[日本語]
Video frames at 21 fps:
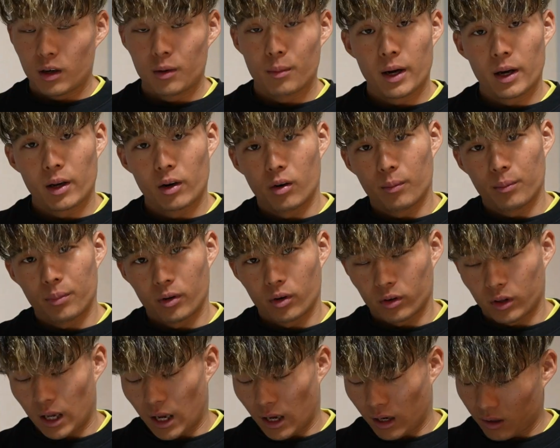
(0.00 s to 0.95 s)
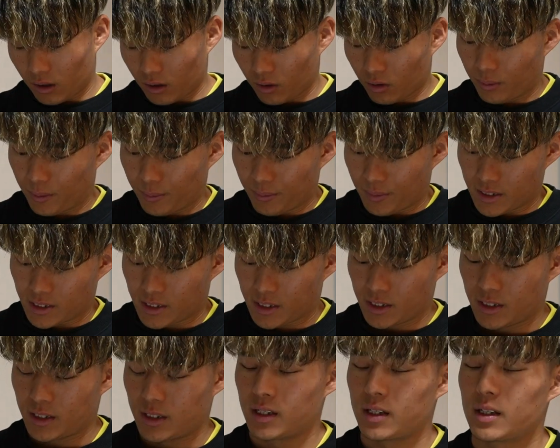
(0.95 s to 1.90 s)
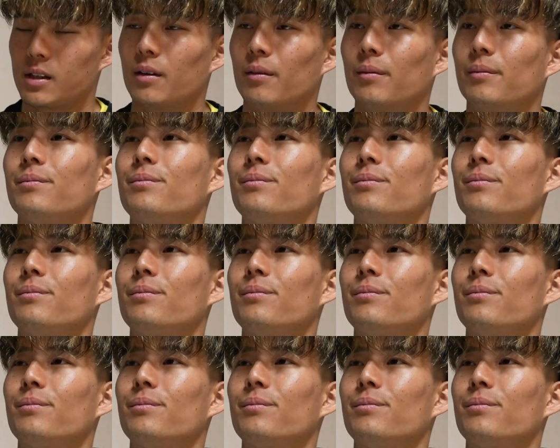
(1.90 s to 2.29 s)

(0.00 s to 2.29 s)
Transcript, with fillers: る前のプロテイン飲みます